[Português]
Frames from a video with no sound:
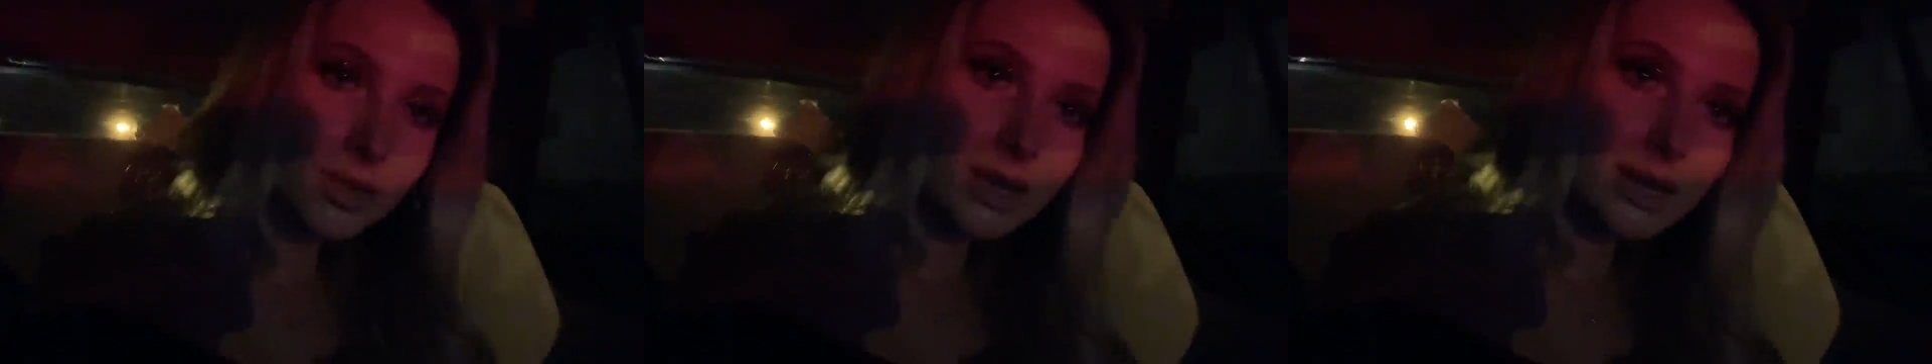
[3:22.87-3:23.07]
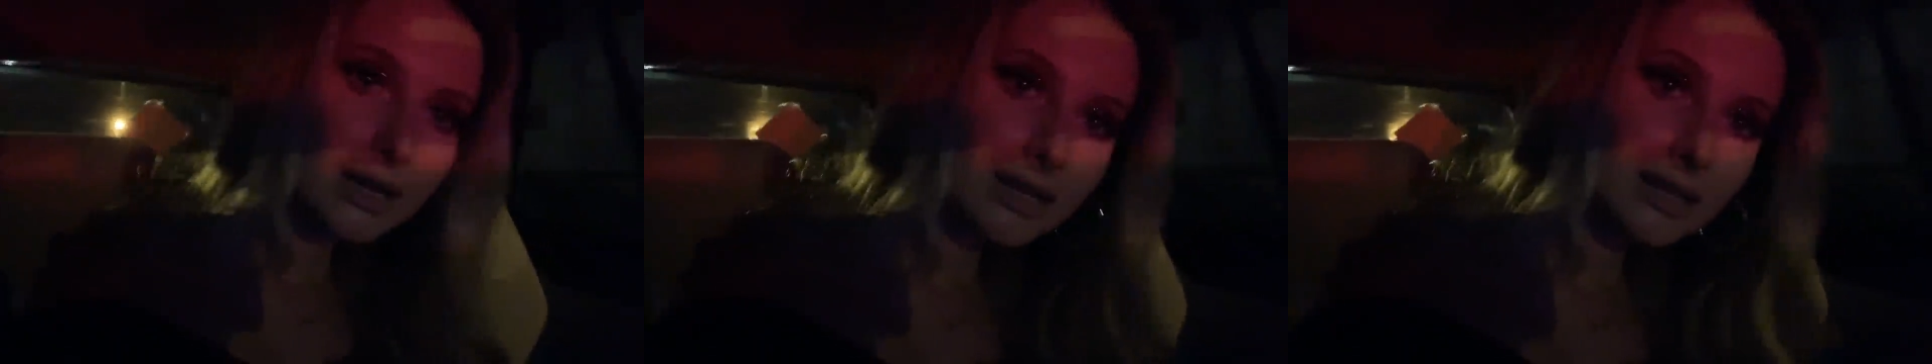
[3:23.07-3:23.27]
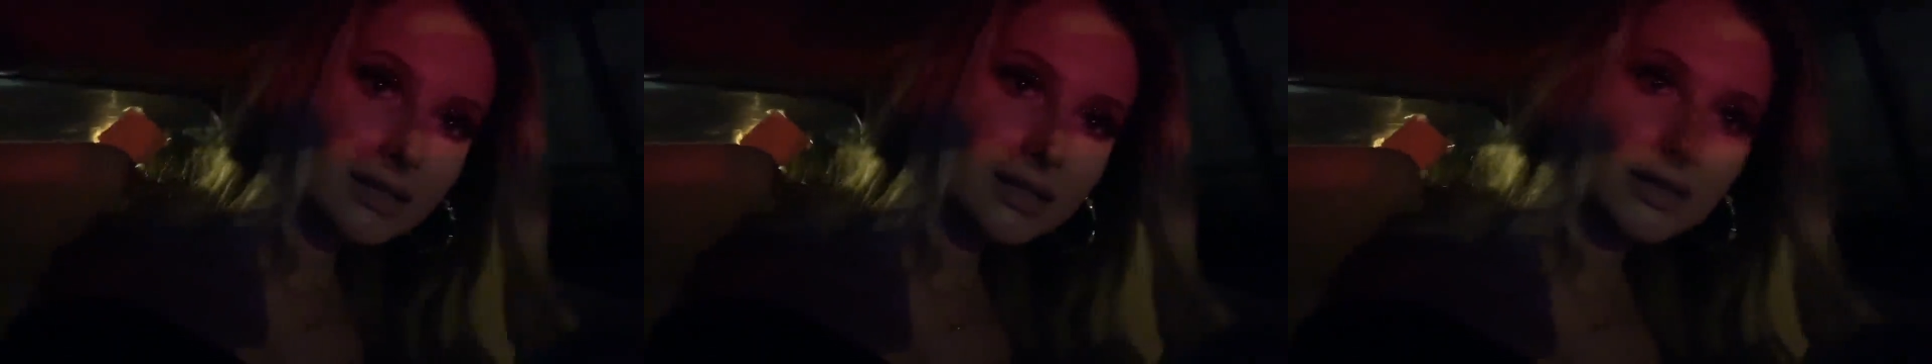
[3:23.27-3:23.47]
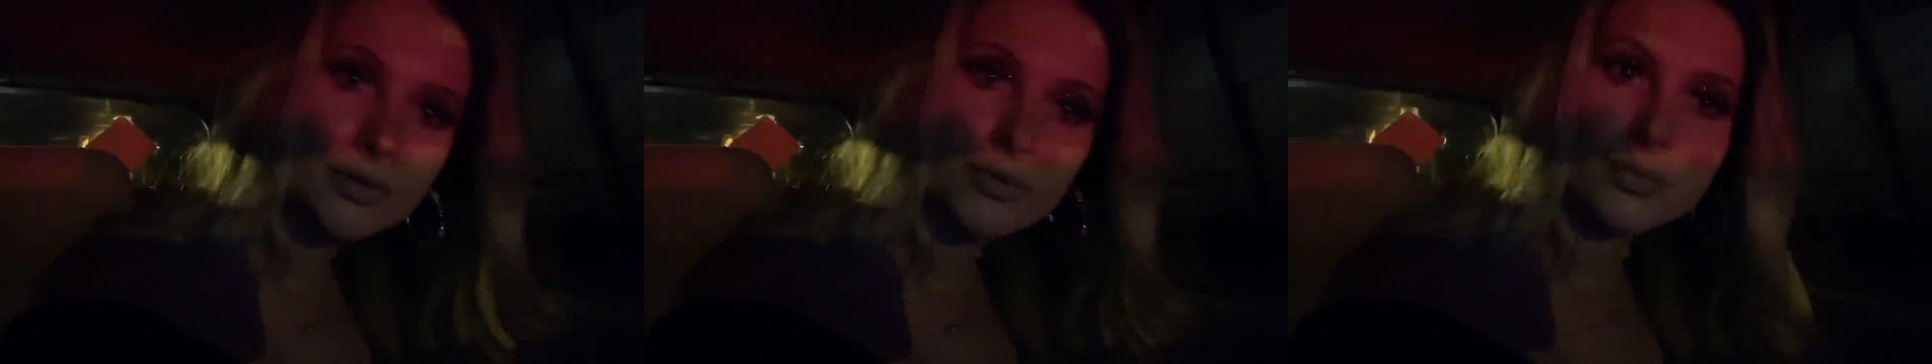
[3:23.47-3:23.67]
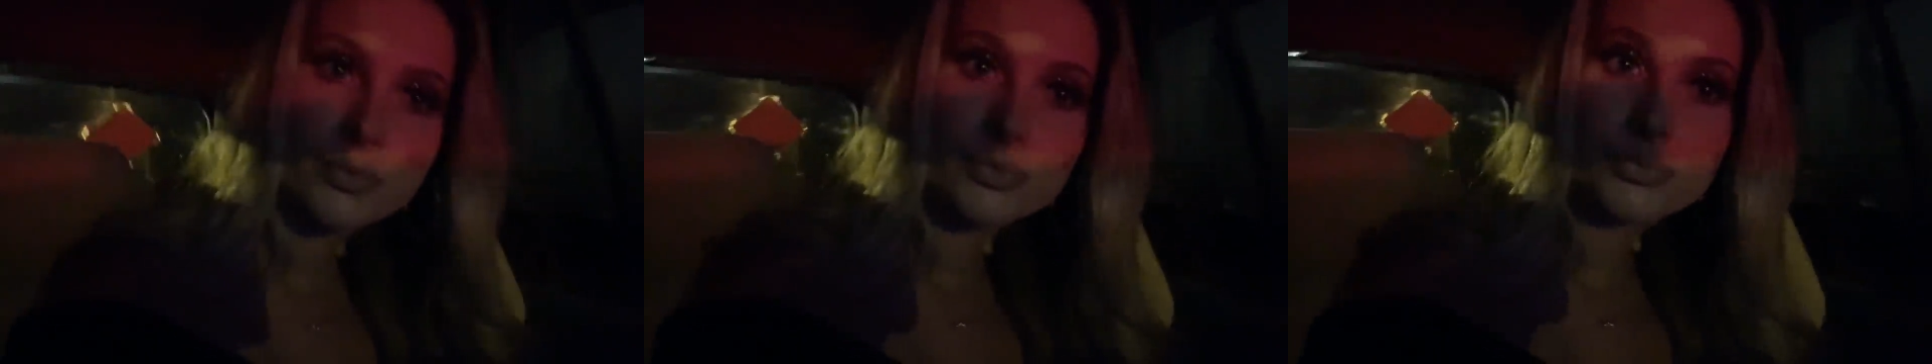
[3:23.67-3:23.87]
Sim, eu creio
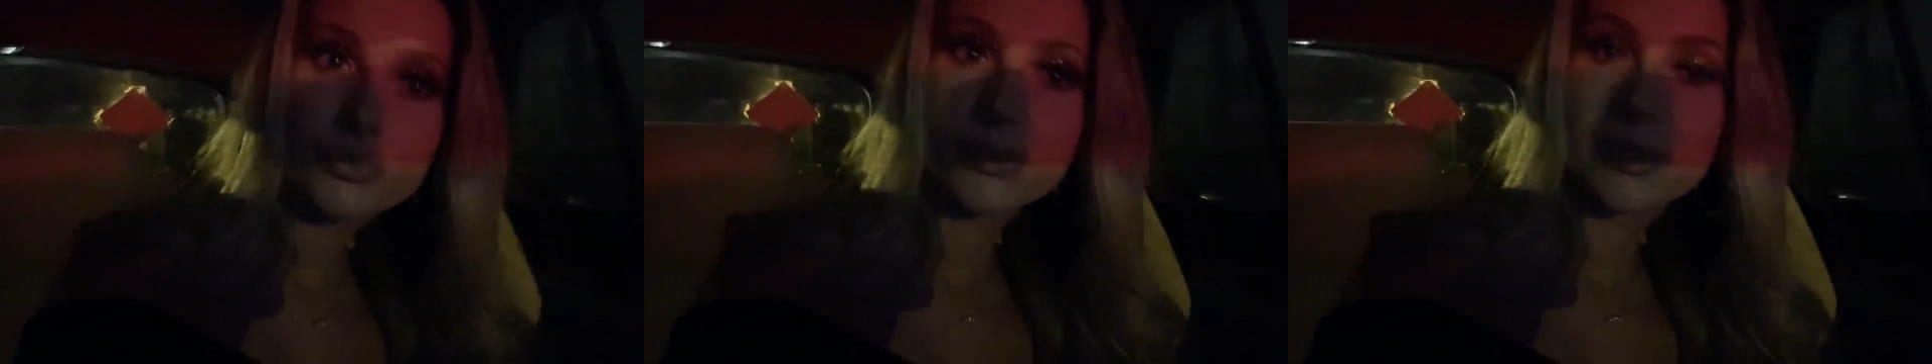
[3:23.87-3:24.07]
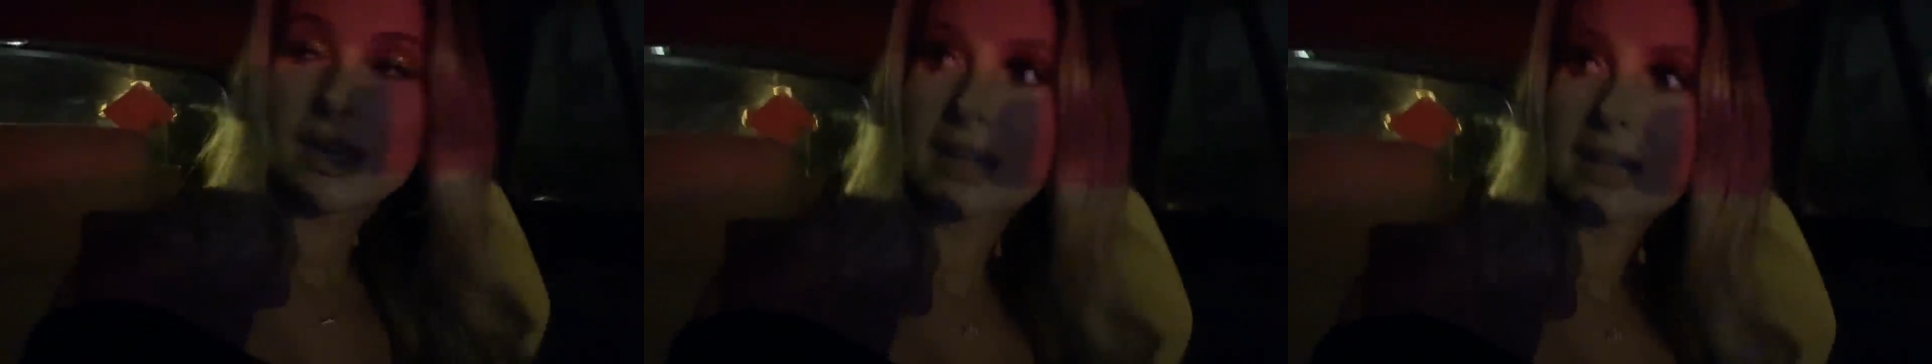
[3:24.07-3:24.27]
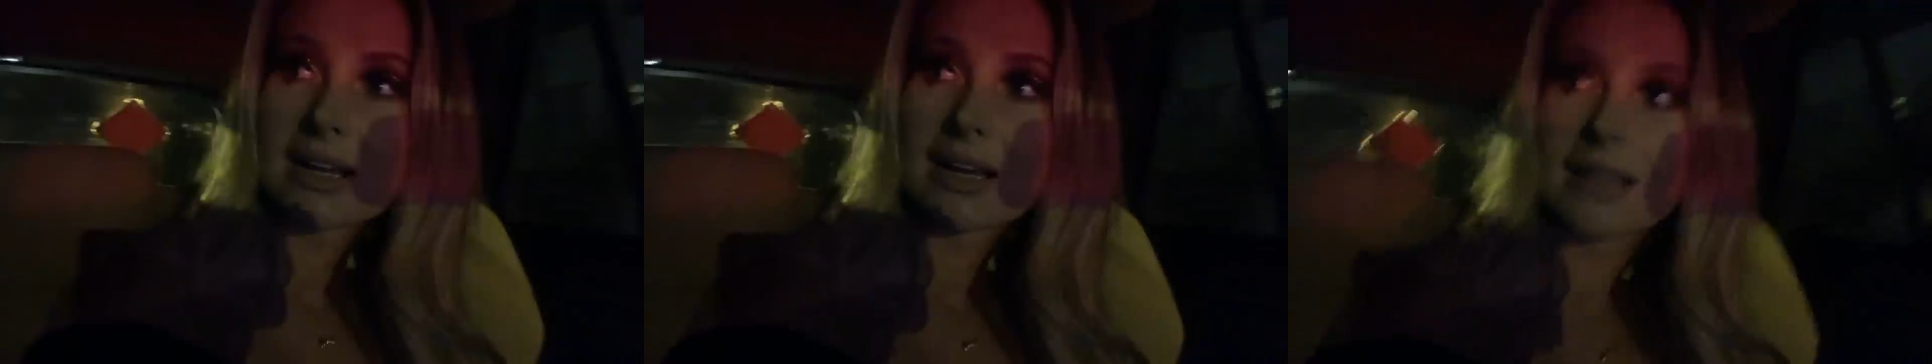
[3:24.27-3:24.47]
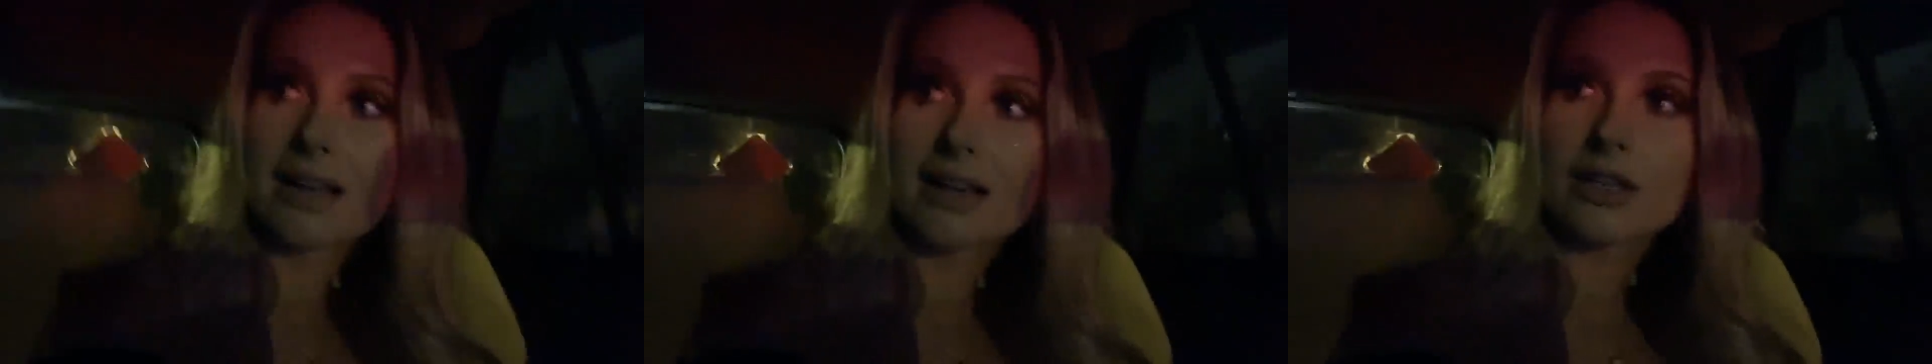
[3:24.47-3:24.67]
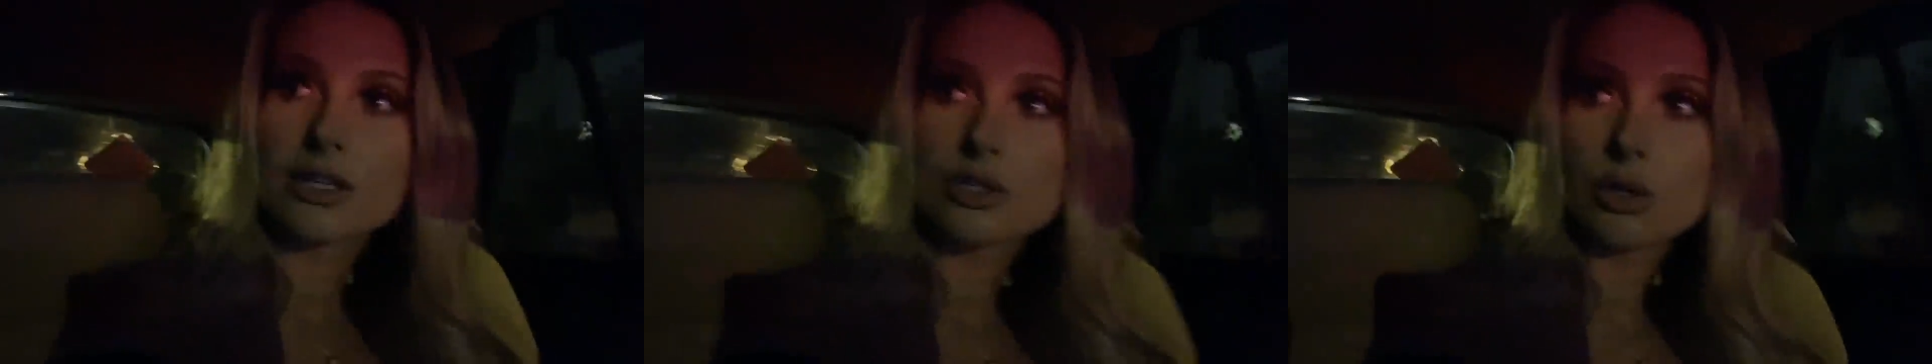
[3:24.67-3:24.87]
que é isso.
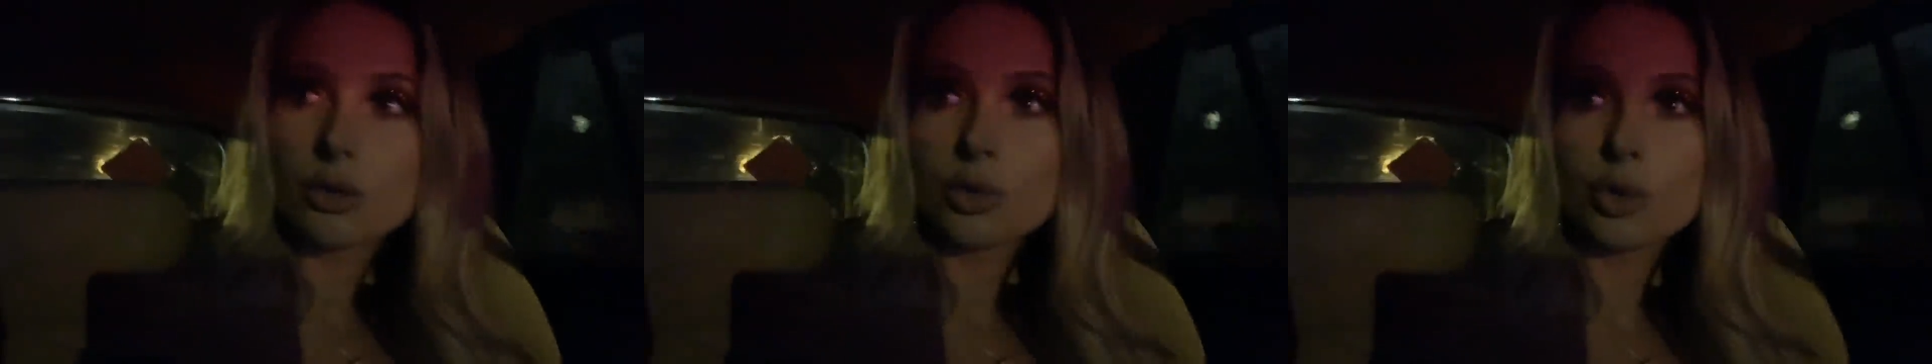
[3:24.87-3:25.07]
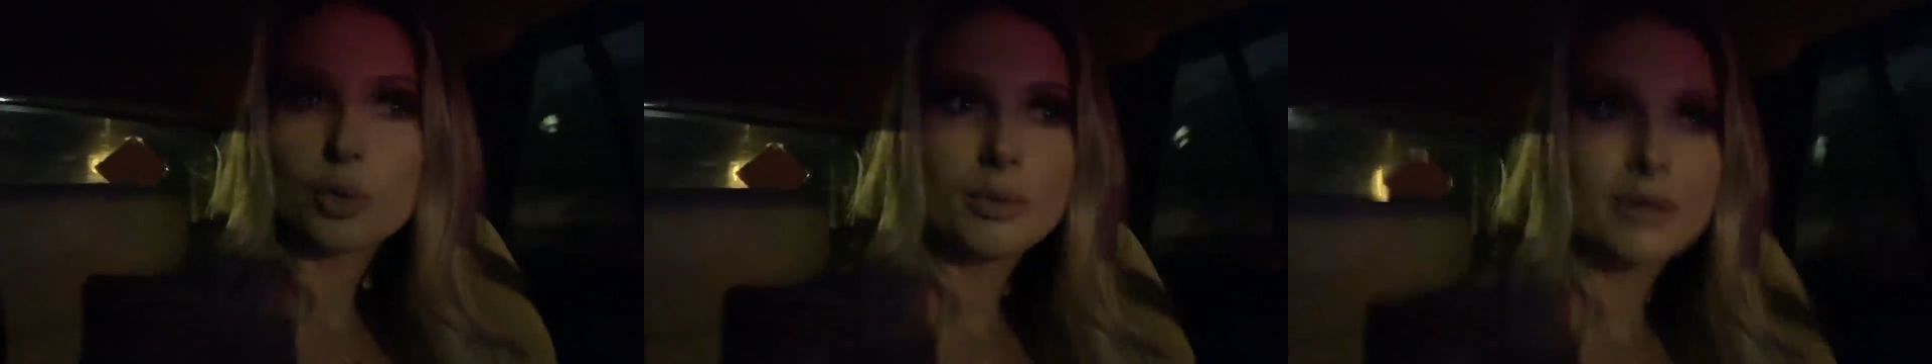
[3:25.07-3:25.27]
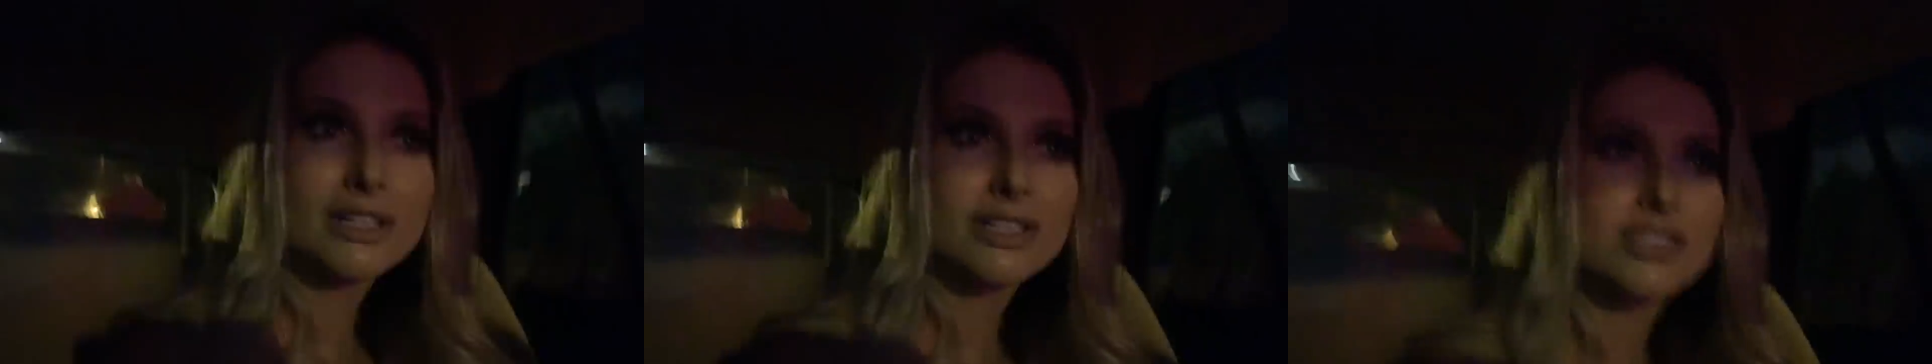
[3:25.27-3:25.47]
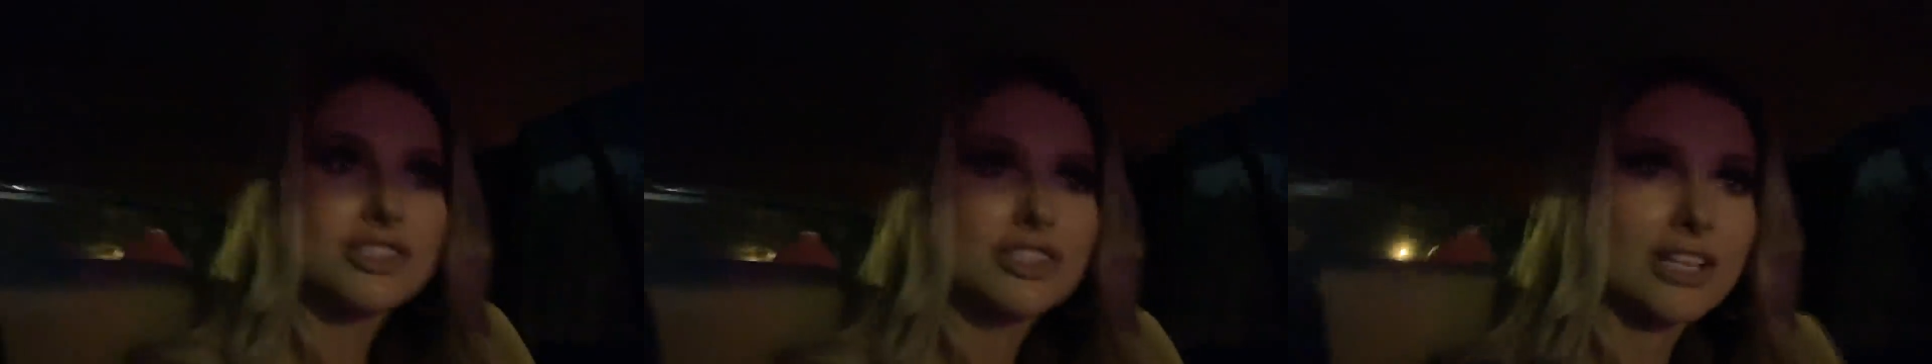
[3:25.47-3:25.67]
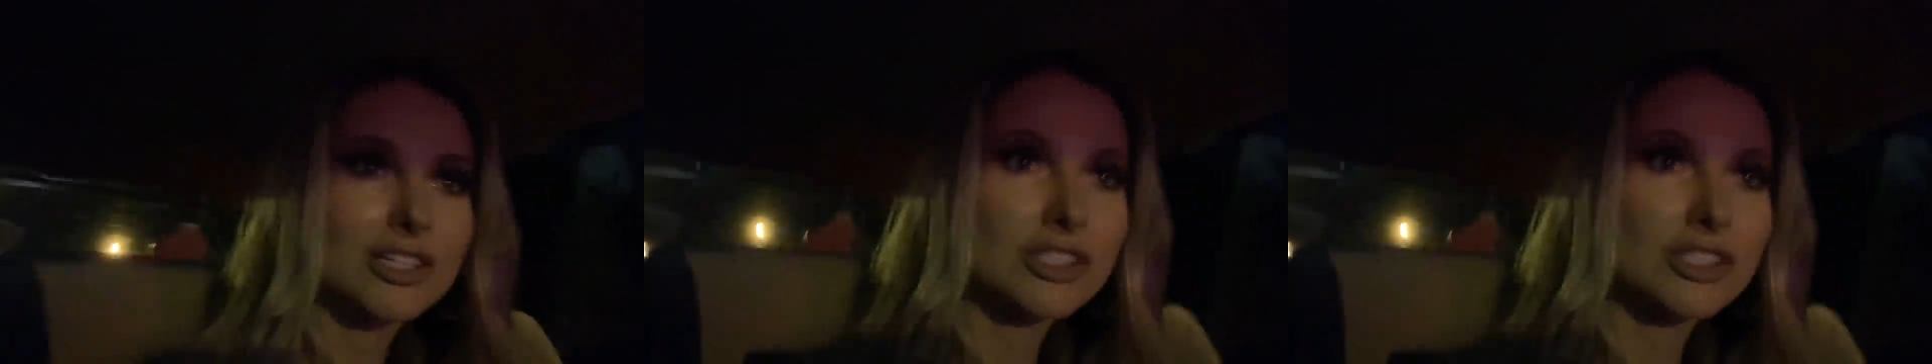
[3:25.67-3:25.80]
Galera, estou no Uber, já